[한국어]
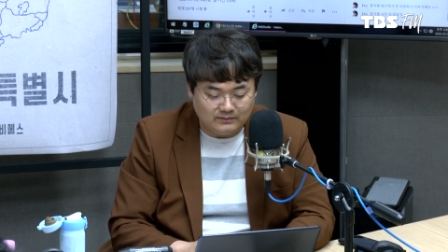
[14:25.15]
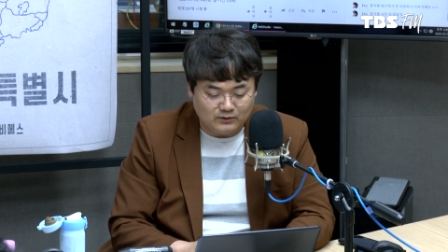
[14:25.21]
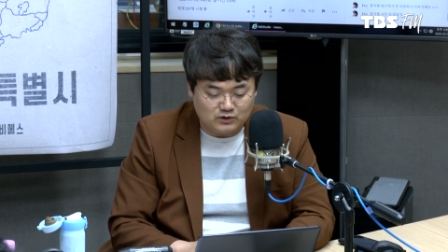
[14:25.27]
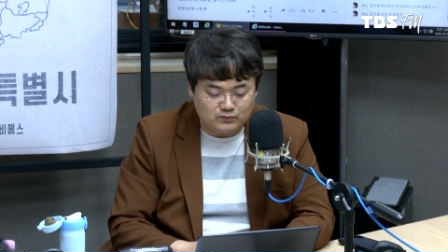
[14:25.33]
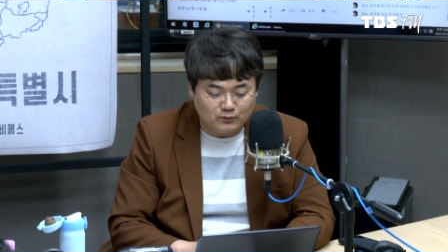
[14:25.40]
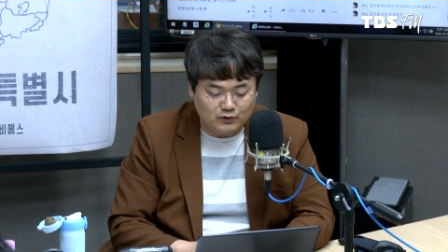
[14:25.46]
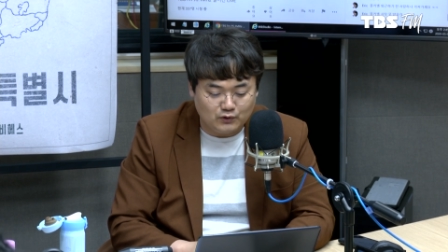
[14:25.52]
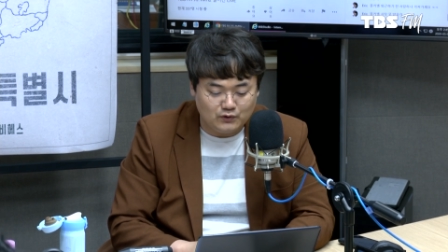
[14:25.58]
이번
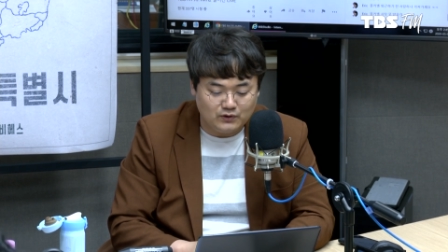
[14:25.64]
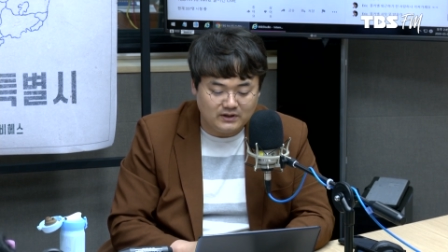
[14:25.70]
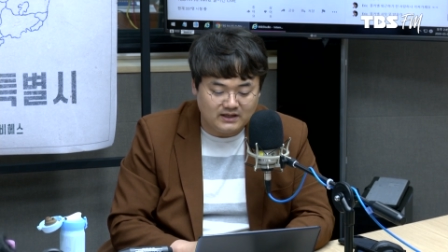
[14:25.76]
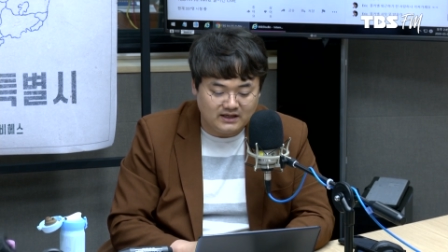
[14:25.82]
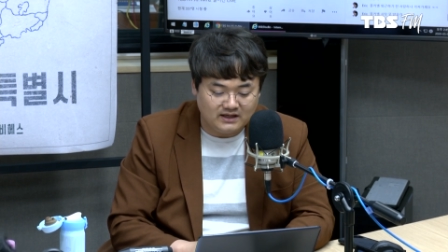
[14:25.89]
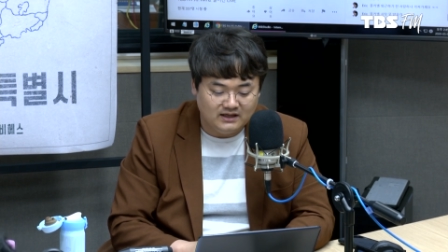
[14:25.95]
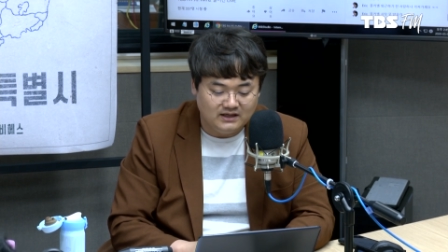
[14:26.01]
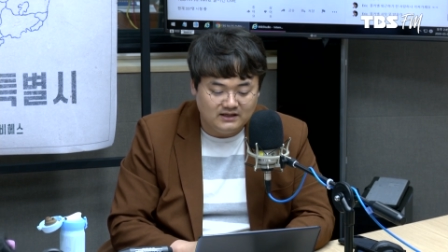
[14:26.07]
주
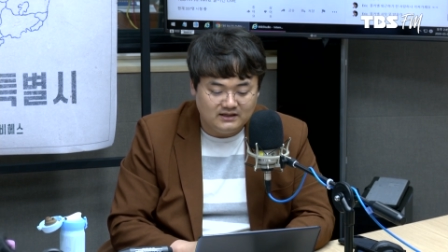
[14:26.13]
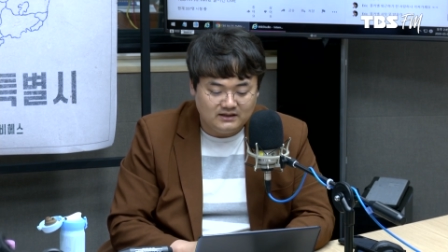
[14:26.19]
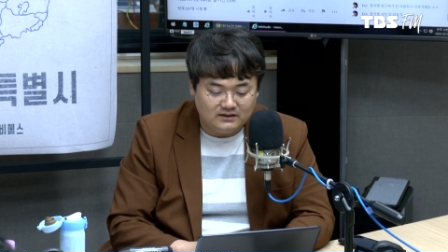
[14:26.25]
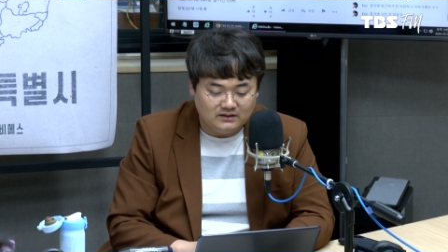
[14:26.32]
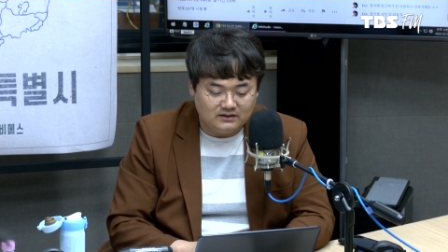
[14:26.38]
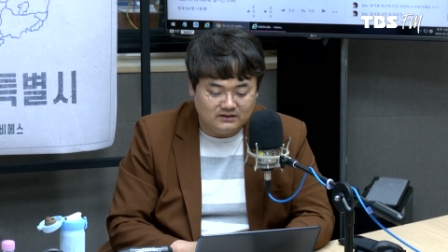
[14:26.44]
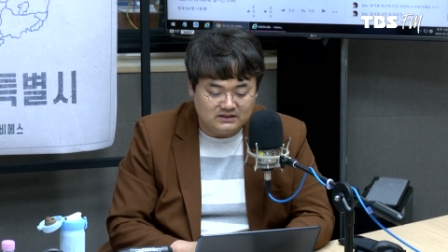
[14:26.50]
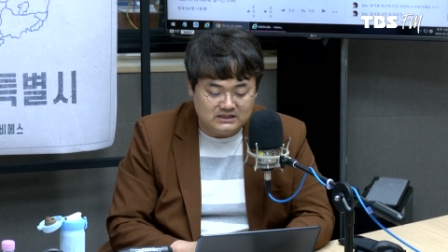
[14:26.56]
목요일에
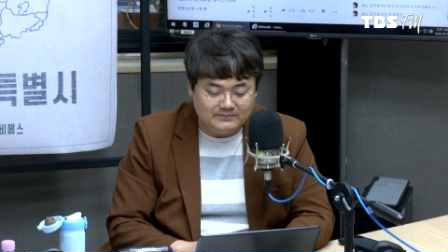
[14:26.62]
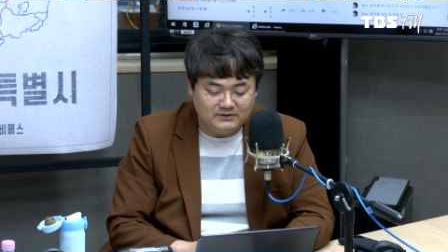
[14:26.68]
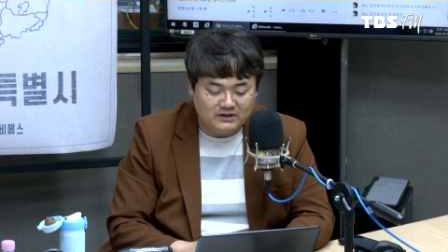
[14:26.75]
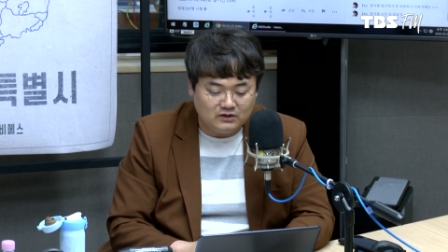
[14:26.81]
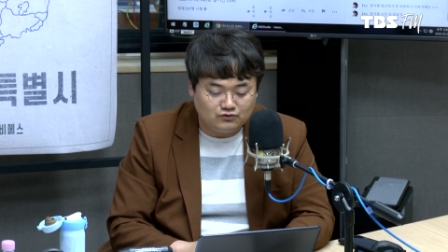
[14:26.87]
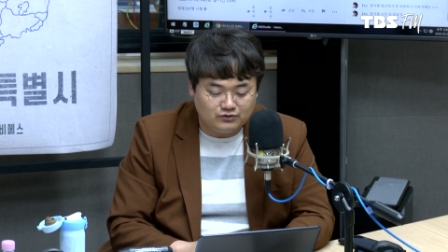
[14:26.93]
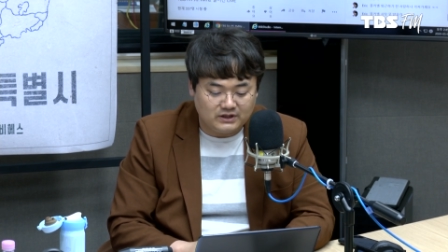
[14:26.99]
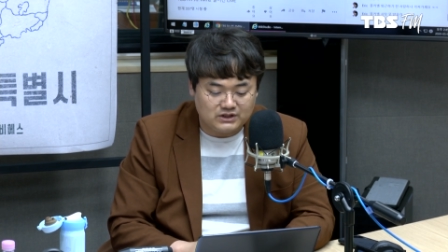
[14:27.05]
어,
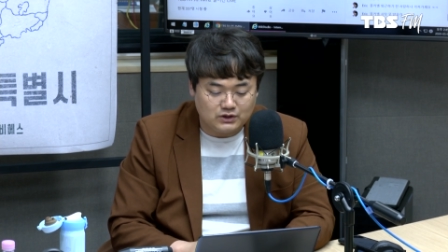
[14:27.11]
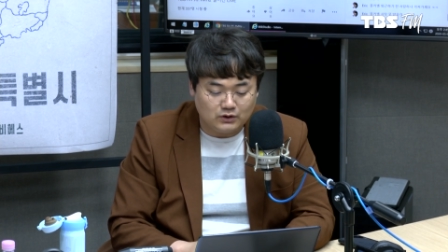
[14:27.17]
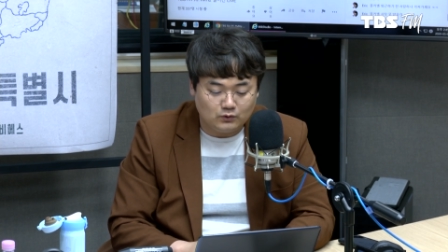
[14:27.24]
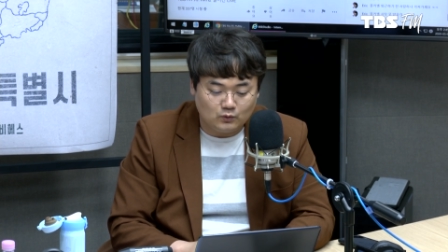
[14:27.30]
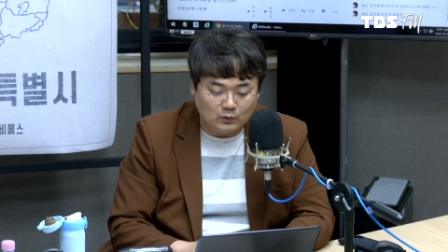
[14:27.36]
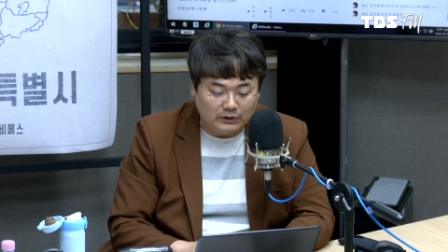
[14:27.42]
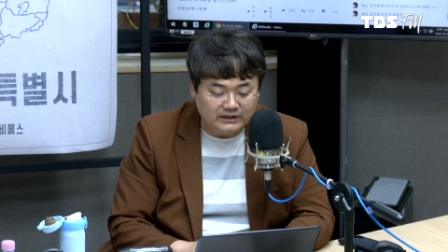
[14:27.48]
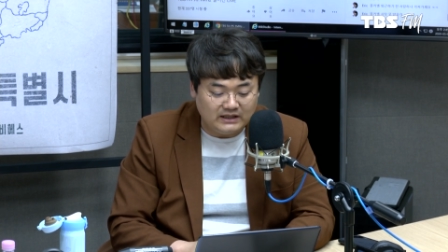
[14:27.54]
이십일대 국회
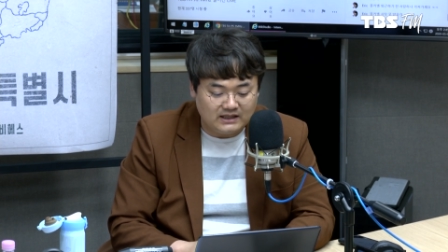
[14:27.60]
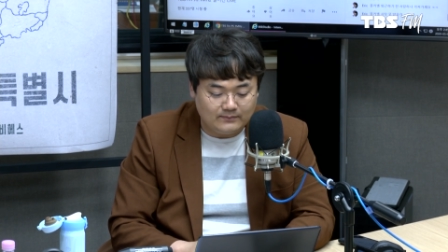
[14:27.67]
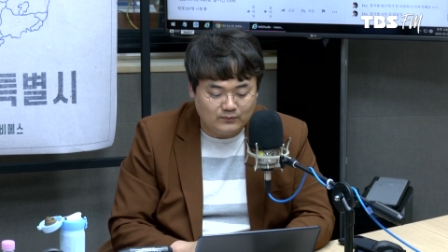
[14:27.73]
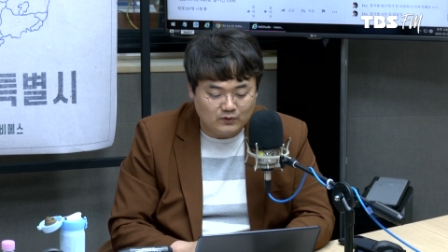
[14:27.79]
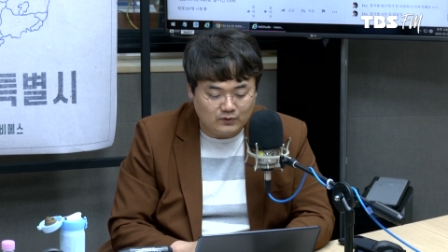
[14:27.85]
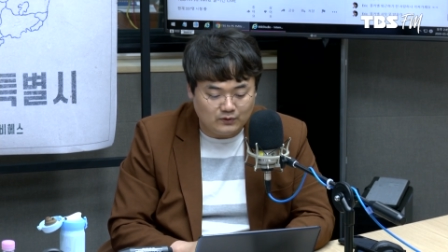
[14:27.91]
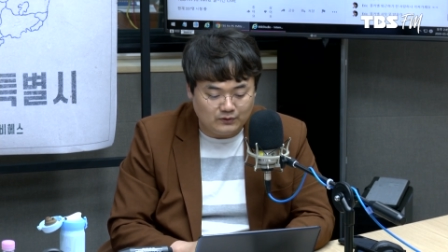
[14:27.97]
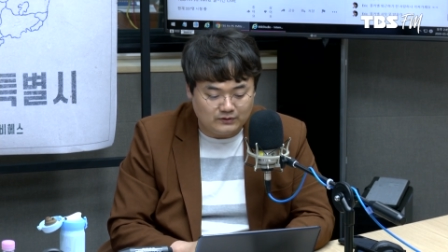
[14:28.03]
첫
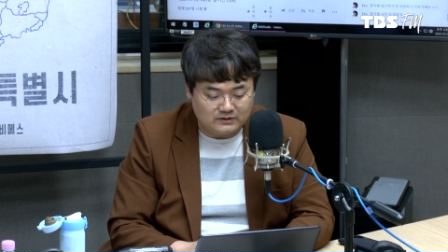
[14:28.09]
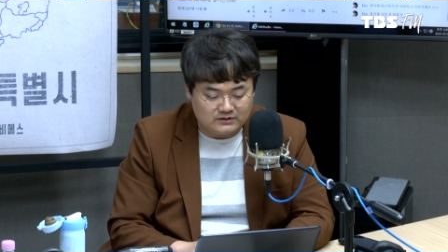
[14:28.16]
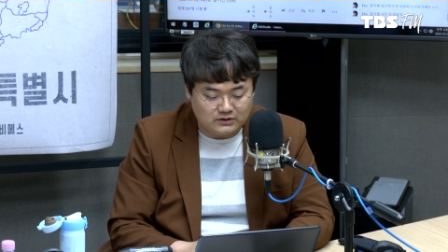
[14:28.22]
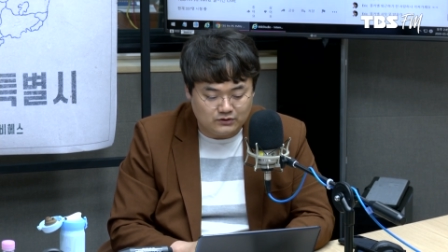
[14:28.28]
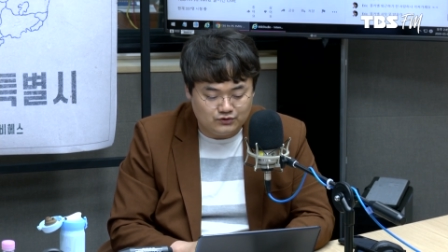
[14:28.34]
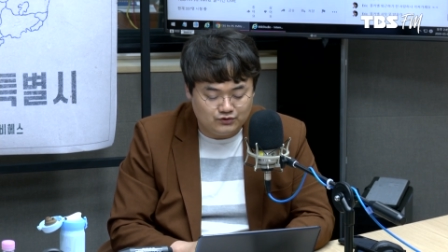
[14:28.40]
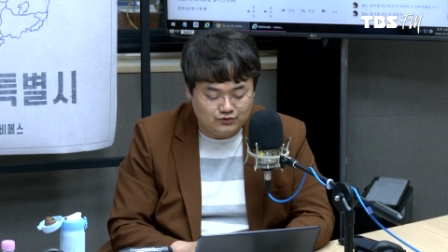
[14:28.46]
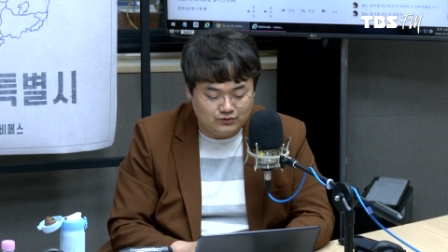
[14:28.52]
원내대표를
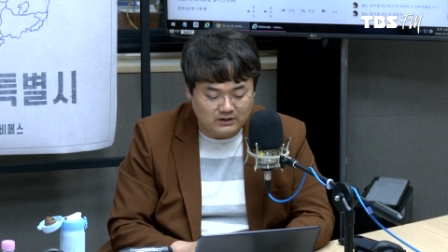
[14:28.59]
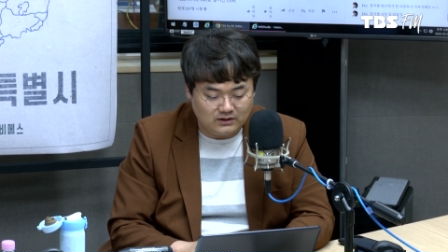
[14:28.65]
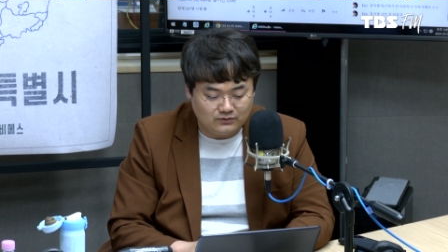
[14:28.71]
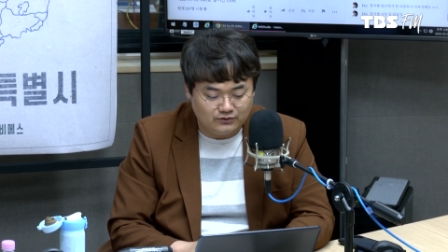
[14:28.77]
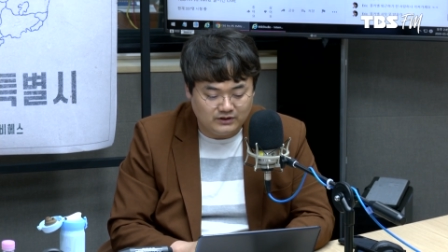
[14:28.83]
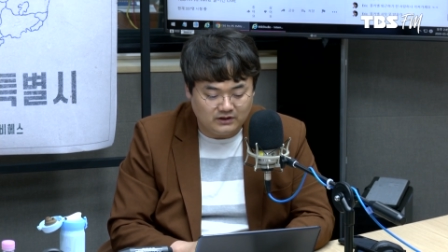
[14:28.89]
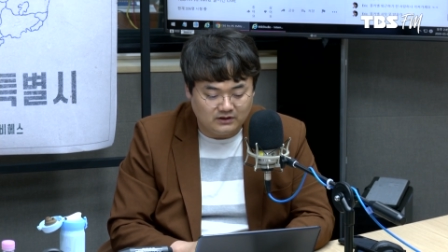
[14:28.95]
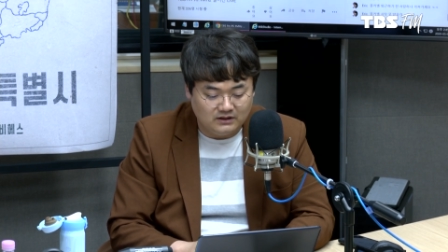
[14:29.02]
선출을
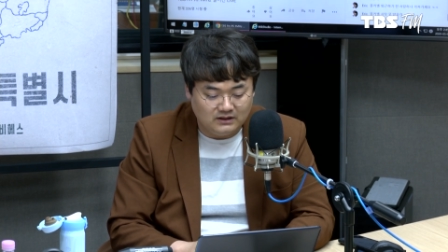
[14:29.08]
하고요.